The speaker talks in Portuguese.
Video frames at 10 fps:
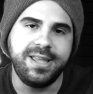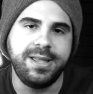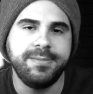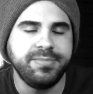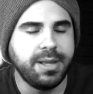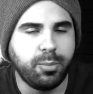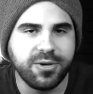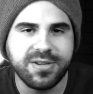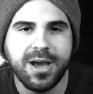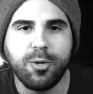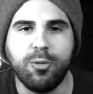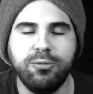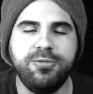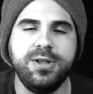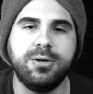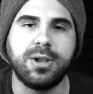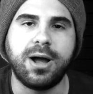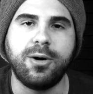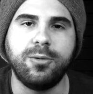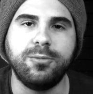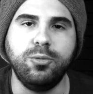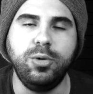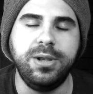e depois confiram lá o,